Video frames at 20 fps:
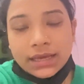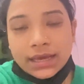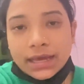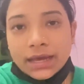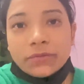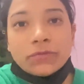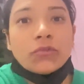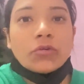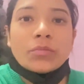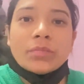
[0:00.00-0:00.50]

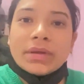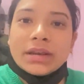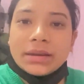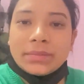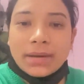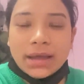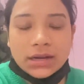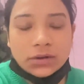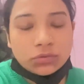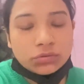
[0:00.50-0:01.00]
है वो मेरी
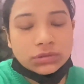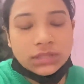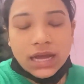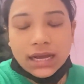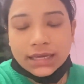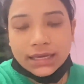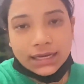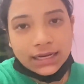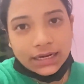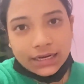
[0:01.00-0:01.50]
बहन खुद
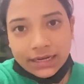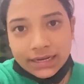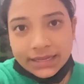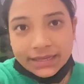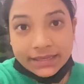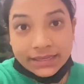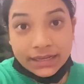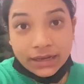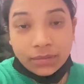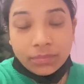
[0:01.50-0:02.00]
आके कर
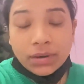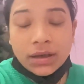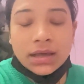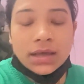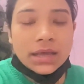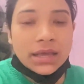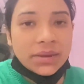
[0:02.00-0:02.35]
लेगी अब